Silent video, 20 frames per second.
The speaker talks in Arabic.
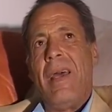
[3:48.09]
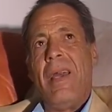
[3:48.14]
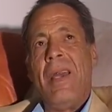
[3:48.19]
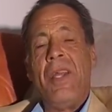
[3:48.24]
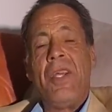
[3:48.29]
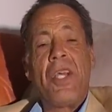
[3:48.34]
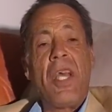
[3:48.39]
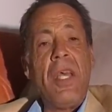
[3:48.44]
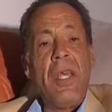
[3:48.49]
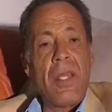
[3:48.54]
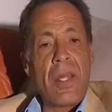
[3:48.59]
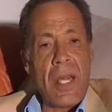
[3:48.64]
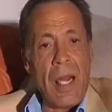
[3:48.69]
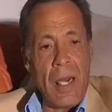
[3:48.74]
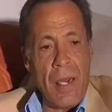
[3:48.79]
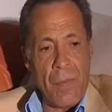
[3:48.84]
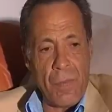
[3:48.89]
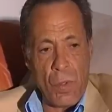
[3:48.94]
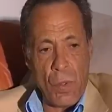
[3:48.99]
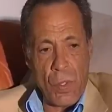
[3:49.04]
لشيء
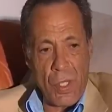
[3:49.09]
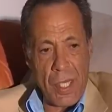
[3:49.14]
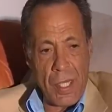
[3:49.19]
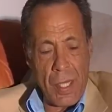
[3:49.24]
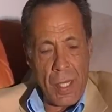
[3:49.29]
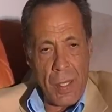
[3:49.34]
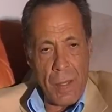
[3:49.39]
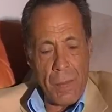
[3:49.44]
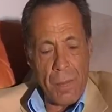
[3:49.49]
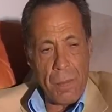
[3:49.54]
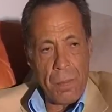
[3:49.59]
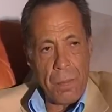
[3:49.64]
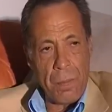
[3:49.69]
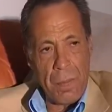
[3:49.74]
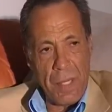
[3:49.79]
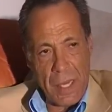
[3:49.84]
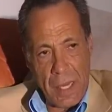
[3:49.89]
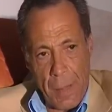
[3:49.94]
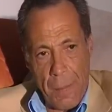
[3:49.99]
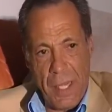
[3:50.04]
يطرح نفسه زاد
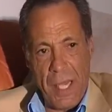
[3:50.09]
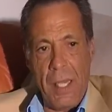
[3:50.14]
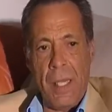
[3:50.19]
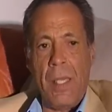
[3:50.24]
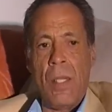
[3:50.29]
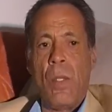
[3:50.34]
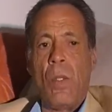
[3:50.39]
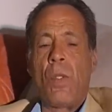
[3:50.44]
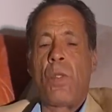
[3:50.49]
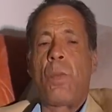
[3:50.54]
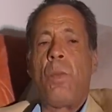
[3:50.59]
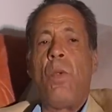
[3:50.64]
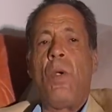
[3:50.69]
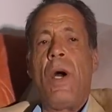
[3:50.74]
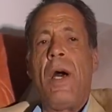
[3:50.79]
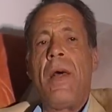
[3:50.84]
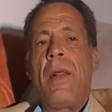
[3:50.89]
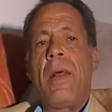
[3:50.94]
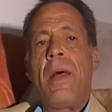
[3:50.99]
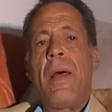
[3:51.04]
بطبعه
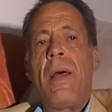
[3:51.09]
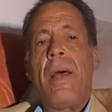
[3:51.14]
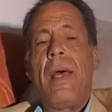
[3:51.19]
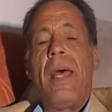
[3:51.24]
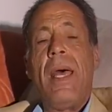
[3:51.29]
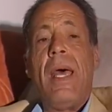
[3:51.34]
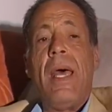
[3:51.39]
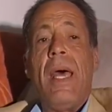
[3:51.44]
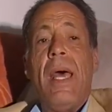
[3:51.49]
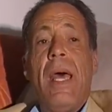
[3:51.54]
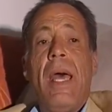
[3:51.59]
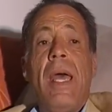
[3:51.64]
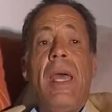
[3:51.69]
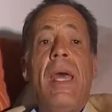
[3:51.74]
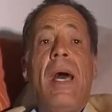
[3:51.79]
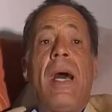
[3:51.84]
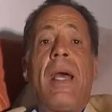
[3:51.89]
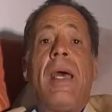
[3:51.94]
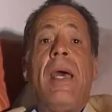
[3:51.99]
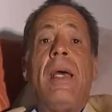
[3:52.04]
الاسبوع هذا
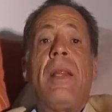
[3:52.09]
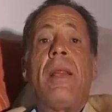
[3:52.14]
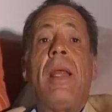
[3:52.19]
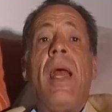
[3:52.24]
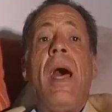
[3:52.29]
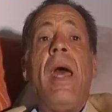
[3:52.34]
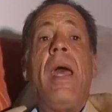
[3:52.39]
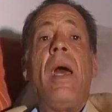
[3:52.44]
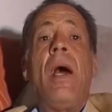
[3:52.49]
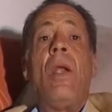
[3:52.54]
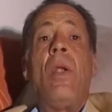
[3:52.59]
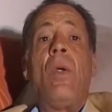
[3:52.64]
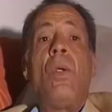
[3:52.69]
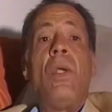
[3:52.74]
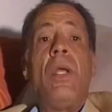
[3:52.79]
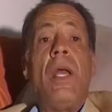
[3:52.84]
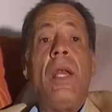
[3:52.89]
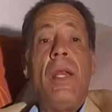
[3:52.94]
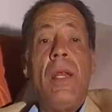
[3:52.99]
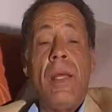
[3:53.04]
هي حكايه الهيئه
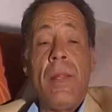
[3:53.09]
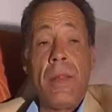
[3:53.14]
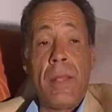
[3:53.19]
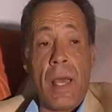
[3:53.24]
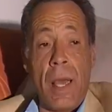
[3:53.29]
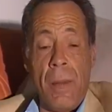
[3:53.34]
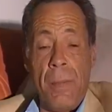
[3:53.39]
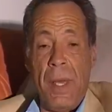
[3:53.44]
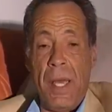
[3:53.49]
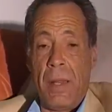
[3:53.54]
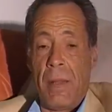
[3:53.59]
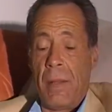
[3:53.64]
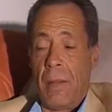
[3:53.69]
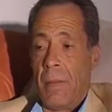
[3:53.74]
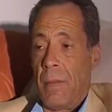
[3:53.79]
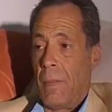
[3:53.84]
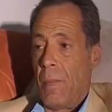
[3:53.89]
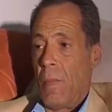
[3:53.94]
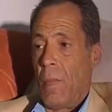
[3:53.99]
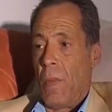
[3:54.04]
العليا للانتخابات
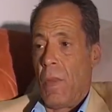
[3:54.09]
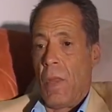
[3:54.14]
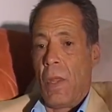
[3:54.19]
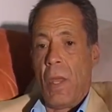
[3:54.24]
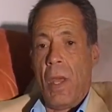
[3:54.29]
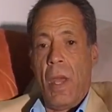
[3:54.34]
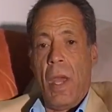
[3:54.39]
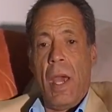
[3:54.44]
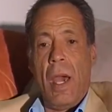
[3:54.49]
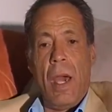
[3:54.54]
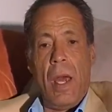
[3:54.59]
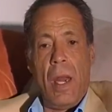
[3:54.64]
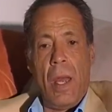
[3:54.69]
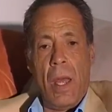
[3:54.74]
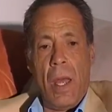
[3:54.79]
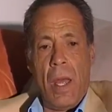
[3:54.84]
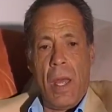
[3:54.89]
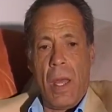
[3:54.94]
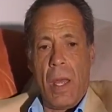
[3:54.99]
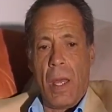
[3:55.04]

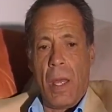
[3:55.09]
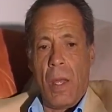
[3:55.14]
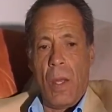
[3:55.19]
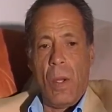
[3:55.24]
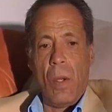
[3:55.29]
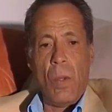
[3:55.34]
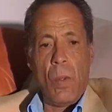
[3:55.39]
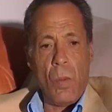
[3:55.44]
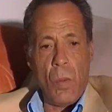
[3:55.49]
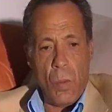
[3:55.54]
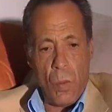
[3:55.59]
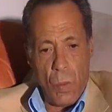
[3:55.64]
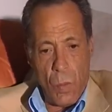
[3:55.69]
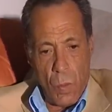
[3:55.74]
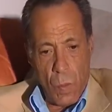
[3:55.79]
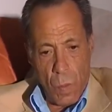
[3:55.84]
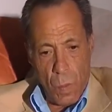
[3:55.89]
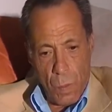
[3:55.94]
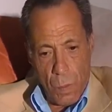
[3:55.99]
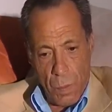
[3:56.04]
انا
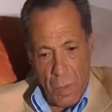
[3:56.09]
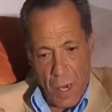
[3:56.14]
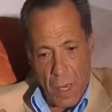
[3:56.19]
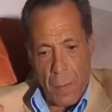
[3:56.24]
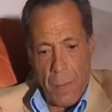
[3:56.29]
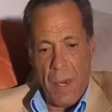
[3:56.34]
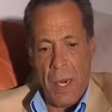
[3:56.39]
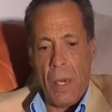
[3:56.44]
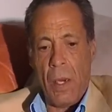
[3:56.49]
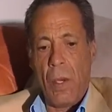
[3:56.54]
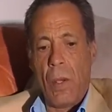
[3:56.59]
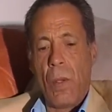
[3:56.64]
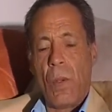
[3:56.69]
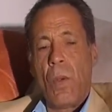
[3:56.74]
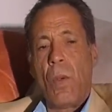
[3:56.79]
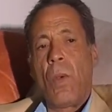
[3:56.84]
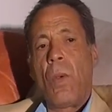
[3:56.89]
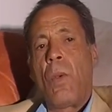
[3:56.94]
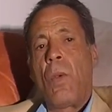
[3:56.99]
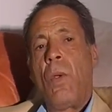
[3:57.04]
من قبل
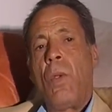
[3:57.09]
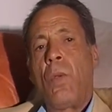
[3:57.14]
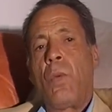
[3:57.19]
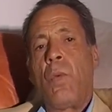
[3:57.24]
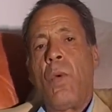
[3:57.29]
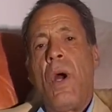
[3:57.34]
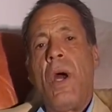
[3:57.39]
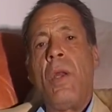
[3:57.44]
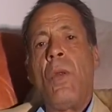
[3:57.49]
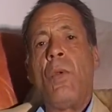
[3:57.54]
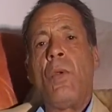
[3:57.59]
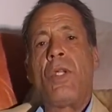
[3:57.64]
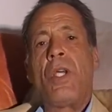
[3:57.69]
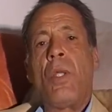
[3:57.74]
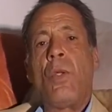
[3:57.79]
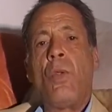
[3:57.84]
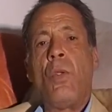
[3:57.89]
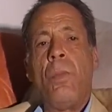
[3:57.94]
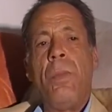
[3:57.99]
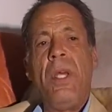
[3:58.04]
قلت أن
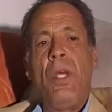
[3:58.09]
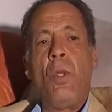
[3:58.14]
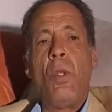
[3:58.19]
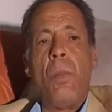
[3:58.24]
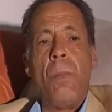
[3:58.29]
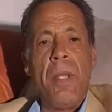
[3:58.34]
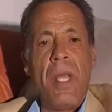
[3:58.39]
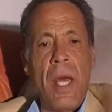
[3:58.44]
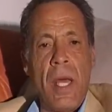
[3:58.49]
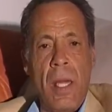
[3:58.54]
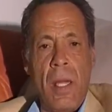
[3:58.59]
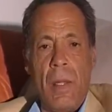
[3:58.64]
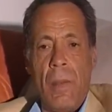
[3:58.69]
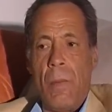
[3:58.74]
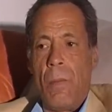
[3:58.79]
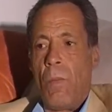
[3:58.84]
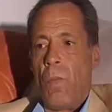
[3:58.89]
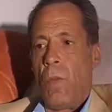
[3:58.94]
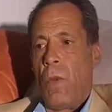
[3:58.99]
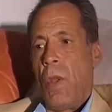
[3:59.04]
الجندوبي دمية
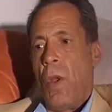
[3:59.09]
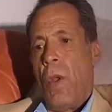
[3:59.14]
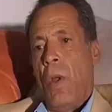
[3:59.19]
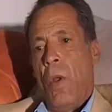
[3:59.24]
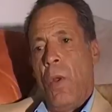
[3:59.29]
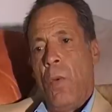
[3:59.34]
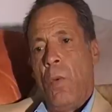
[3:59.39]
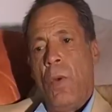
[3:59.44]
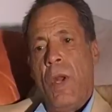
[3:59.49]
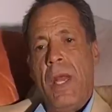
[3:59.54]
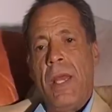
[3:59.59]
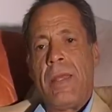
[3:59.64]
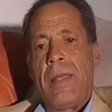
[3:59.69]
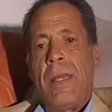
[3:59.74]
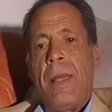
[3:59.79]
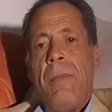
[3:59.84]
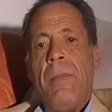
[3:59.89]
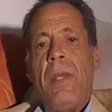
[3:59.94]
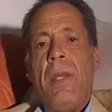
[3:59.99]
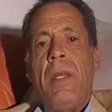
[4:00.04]

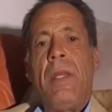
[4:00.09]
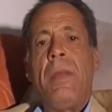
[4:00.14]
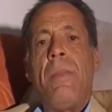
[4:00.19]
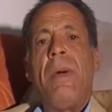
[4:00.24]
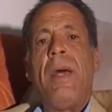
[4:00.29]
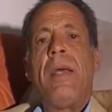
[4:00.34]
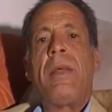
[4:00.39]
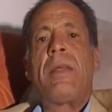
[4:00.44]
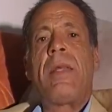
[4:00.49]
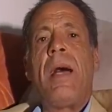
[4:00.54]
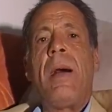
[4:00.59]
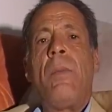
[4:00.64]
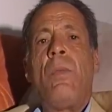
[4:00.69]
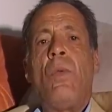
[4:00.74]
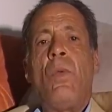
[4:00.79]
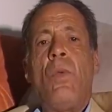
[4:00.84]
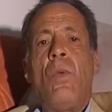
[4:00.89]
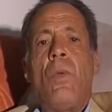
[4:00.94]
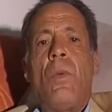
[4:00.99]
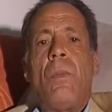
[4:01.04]
والإسلاميين ديما
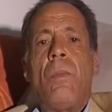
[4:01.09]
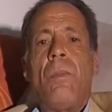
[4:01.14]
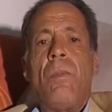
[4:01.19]
يستعملوا